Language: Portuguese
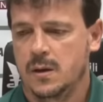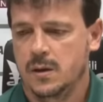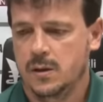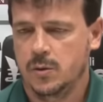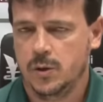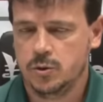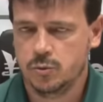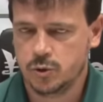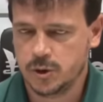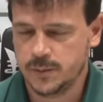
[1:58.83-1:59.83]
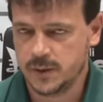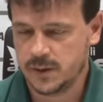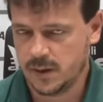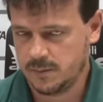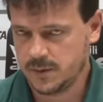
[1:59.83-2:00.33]
Eu acho que o time
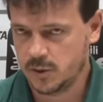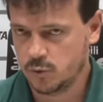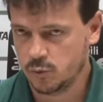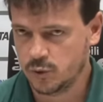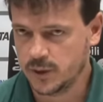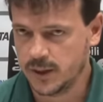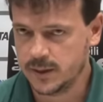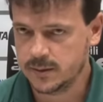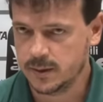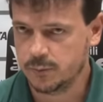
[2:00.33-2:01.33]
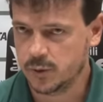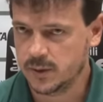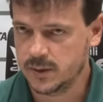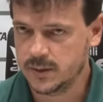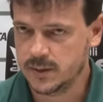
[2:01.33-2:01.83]
está bastante consciente da
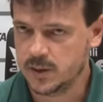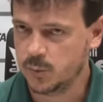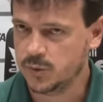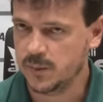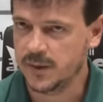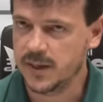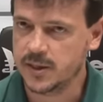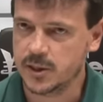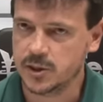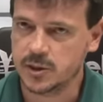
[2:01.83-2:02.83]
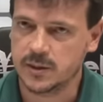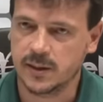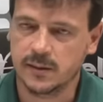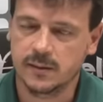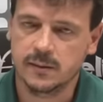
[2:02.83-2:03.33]
importância, da responsabilidade que a gente tem.